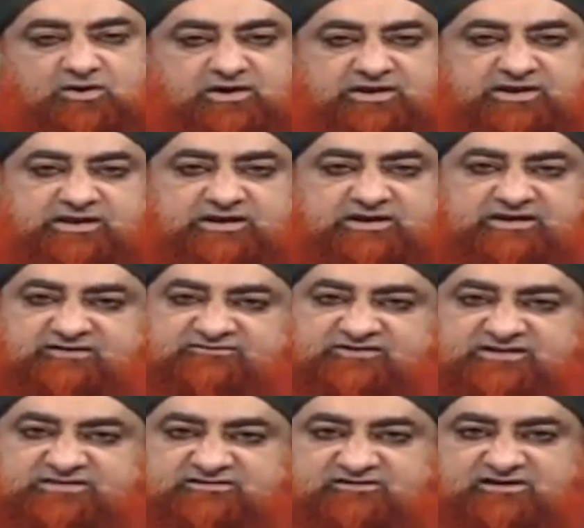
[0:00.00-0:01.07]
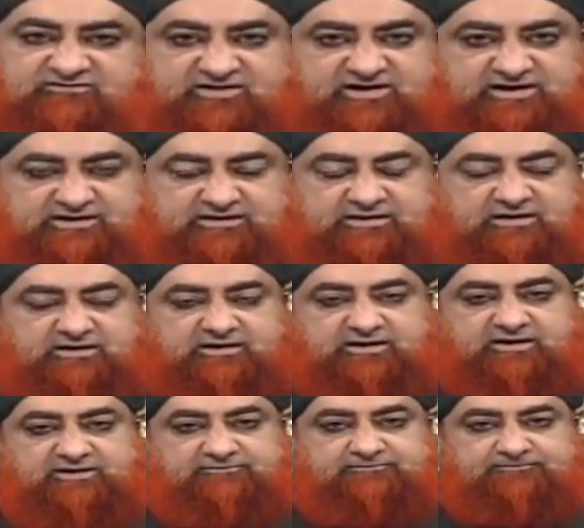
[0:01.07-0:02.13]
और एक नफली तवाफ़ खाली कर
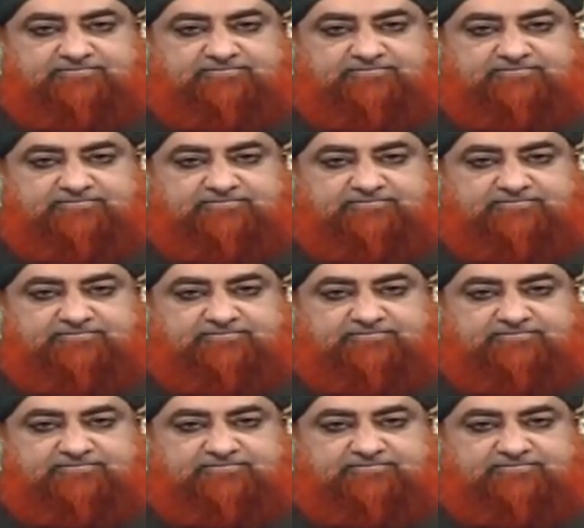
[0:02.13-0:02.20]
लिया